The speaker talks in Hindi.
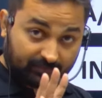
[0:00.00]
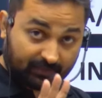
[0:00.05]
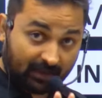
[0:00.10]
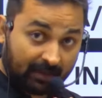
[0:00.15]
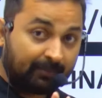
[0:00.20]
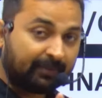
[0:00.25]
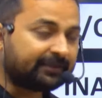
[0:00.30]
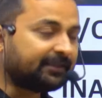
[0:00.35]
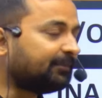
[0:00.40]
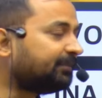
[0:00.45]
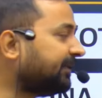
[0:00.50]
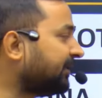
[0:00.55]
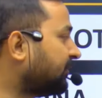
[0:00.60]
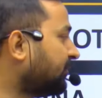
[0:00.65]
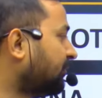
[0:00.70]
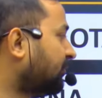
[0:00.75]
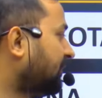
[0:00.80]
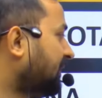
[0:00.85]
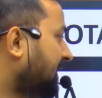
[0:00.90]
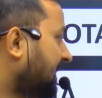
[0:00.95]
मतलब
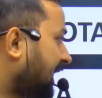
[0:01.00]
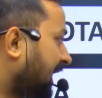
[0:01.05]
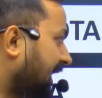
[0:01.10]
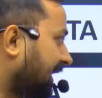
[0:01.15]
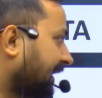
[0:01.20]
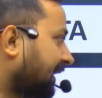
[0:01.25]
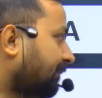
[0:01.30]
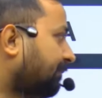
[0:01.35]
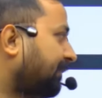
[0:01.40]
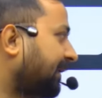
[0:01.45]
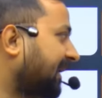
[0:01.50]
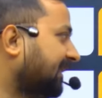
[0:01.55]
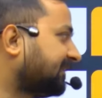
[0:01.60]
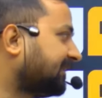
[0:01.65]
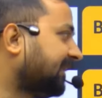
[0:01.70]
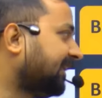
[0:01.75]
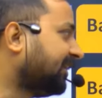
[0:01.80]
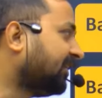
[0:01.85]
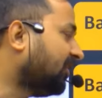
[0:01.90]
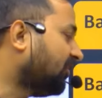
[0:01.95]
देखो अगर
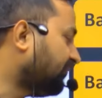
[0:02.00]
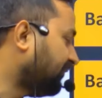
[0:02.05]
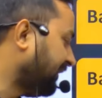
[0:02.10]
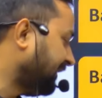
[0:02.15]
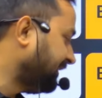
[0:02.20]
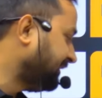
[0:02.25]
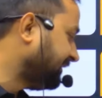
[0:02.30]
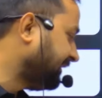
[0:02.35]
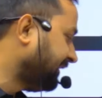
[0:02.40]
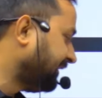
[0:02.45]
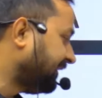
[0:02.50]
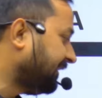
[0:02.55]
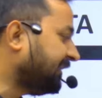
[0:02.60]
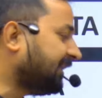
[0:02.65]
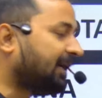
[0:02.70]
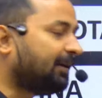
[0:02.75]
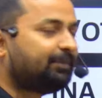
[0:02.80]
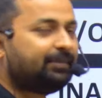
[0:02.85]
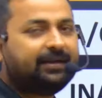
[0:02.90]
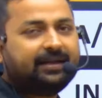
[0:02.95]
बैचलर ऑफ
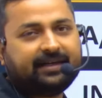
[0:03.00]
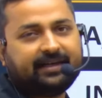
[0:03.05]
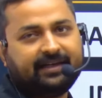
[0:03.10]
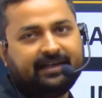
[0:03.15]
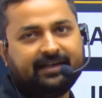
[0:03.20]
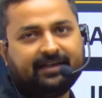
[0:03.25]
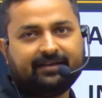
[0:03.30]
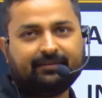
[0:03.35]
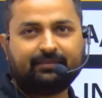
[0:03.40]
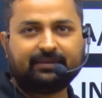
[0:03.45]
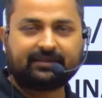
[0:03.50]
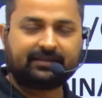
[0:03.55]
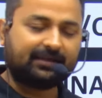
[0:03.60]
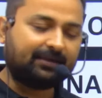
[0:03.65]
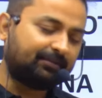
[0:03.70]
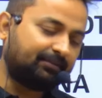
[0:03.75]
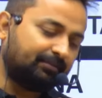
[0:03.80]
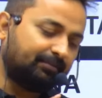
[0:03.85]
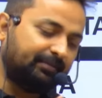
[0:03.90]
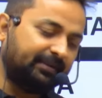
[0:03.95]
इंजीनियरिंग आपने की है
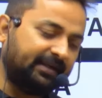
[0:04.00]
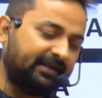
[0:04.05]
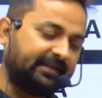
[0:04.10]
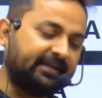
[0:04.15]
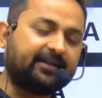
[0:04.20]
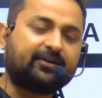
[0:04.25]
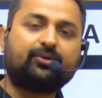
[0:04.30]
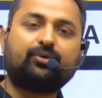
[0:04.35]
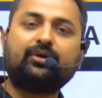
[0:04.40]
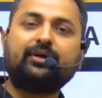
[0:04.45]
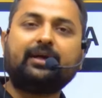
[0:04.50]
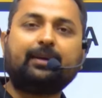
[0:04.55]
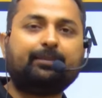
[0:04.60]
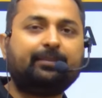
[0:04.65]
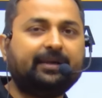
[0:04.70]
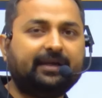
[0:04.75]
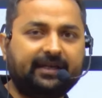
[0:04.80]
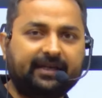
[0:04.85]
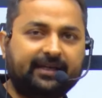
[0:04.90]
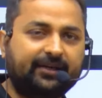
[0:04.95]
मतलब बीटेक हो या
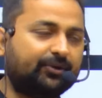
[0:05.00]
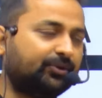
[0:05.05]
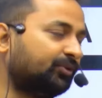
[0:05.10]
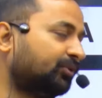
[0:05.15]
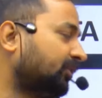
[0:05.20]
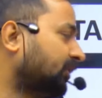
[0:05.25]
बीई e हो